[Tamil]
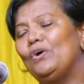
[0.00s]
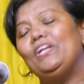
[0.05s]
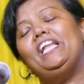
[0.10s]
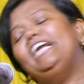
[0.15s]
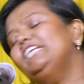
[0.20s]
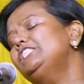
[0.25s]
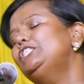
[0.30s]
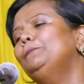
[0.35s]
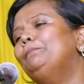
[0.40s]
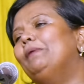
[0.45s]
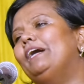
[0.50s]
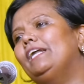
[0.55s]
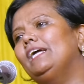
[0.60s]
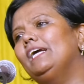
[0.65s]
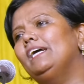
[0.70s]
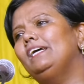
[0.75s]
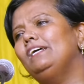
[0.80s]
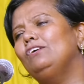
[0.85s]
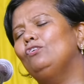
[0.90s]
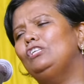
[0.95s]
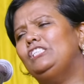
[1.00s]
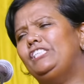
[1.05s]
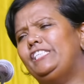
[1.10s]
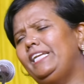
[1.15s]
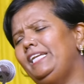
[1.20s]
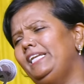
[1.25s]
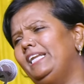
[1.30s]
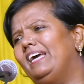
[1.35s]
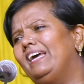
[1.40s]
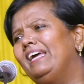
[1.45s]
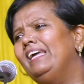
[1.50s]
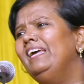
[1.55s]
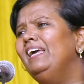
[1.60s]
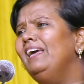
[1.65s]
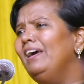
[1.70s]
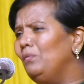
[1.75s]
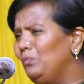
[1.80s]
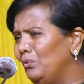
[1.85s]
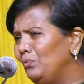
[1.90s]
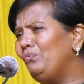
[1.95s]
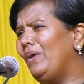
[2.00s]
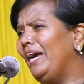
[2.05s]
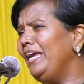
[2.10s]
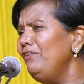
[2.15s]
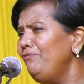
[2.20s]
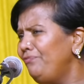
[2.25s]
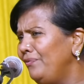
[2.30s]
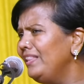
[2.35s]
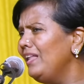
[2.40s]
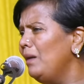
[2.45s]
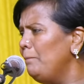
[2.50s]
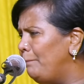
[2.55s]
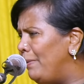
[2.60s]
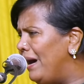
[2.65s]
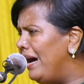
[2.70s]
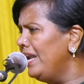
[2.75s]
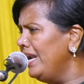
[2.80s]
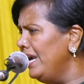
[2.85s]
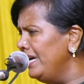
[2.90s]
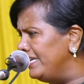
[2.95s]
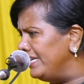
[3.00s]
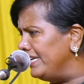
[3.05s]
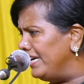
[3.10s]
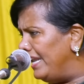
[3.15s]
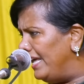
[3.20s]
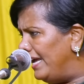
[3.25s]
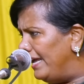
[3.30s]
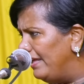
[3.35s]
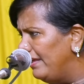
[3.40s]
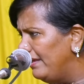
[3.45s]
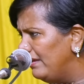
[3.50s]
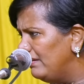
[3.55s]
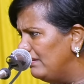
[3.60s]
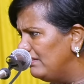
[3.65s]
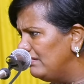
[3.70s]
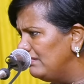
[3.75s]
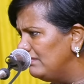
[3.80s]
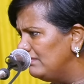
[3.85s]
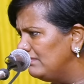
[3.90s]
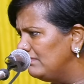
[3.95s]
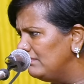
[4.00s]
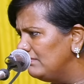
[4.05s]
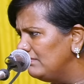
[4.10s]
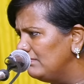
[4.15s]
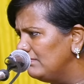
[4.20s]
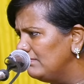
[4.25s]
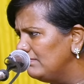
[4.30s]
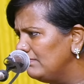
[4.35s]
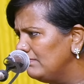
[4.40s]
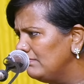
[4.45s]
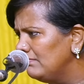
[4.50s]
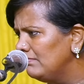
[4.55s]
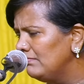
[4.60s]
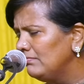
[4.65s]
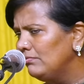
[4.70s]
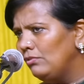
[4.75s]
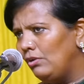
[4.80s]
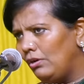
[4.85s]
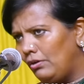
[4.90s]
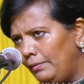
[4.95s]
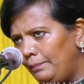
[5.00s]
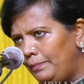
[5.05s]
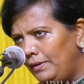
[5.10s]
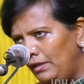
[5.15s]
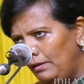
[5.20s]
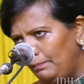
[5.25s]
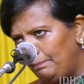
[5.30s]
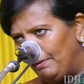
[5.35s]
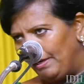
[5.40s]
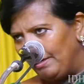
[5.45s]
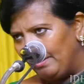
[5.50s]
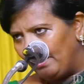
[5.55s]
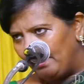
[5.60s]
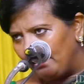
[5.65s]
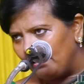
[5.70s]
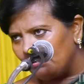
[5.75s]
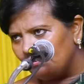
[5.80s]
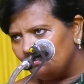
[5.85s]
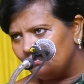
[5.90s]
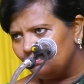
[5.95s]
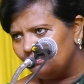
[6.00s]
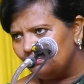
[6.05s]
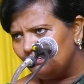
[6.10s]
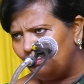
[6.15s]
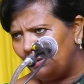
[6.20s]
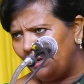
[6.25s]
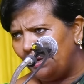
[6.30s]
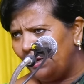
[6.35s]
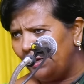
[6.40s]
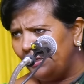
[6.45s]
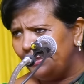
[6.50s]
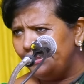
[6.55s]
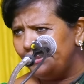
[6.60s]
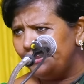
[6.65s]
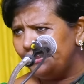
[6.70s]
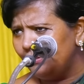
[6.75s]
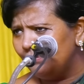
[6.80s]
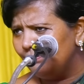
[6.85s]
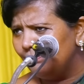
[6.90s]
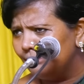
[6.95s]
நினச்சி பாருங்க ஒரு சின்ன ஒய்ஃபை தான் பாராட்டுங்களேன் அவர் இப்படி பார்க்குறாரு பாராட்டிட்டு